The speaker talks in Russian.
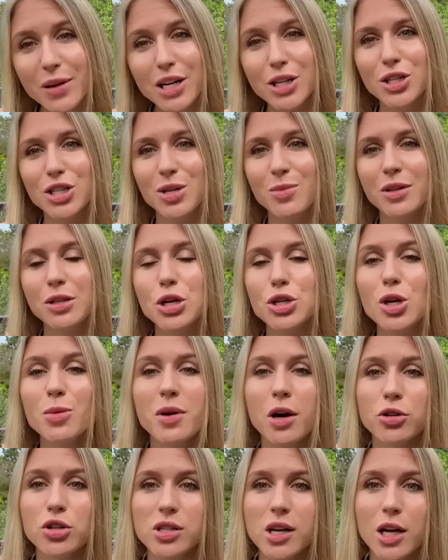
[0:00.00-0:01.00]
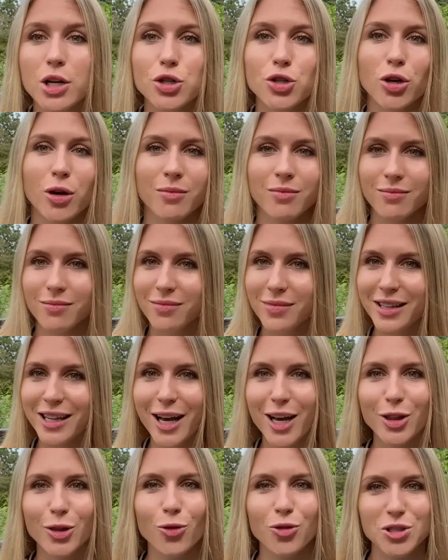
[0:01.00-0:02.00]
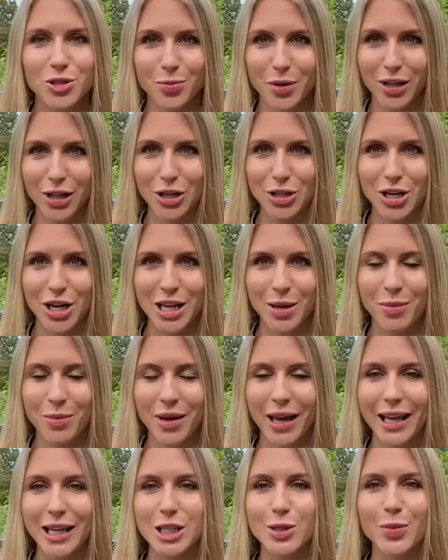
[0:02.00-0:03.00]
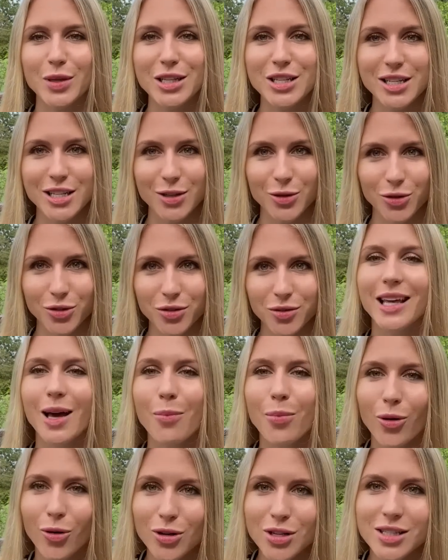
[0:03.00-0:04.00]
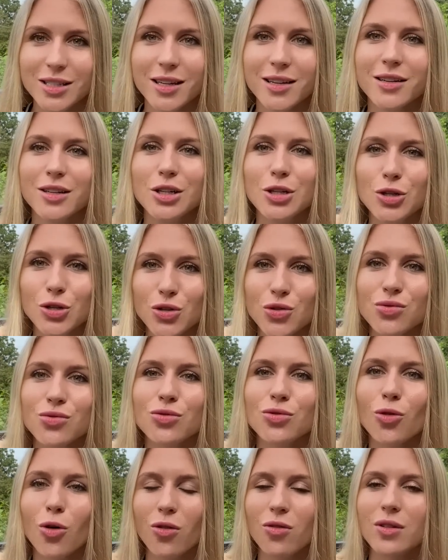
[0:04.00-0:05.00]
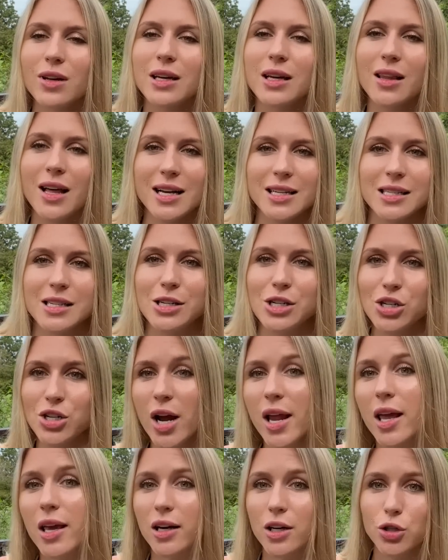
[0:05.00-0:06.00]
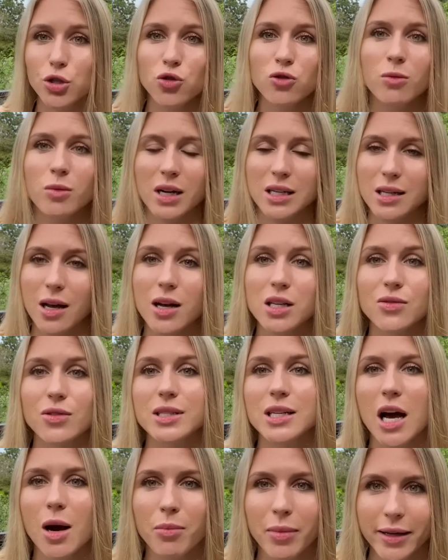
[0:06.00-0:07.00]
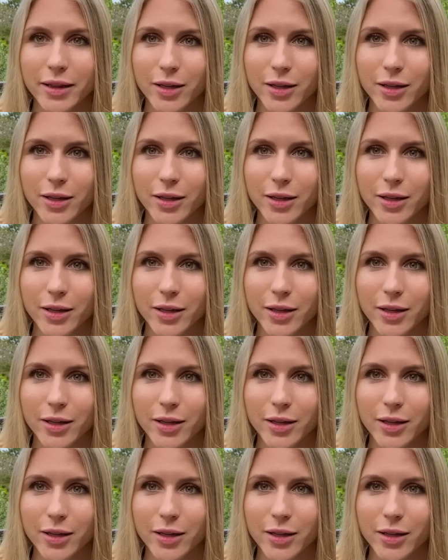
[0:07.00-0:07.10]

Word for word: прежде чем мы начнем, я хочу сказать, что ни одно из предложений меня не спонсирует. Я просто рынка, ищу новые классные решения и хочу вам рассказывать об